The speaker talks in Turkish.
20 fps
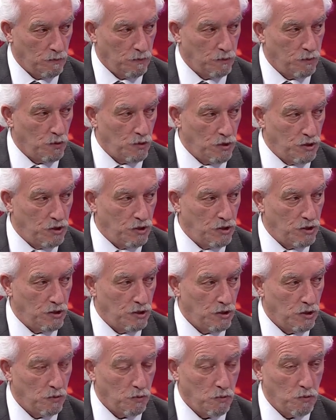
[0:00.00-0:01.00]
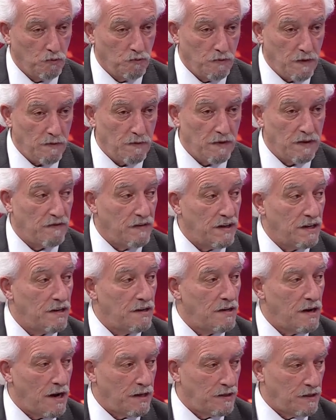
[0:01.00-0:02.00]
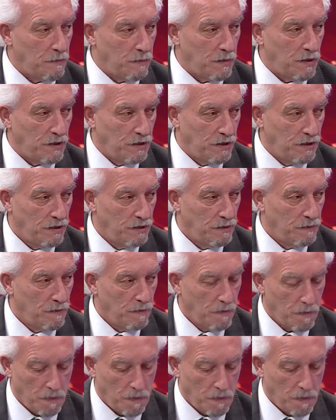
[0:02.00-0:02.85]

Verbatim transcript: Bu iki ve, ve verirler de para. Verirler de.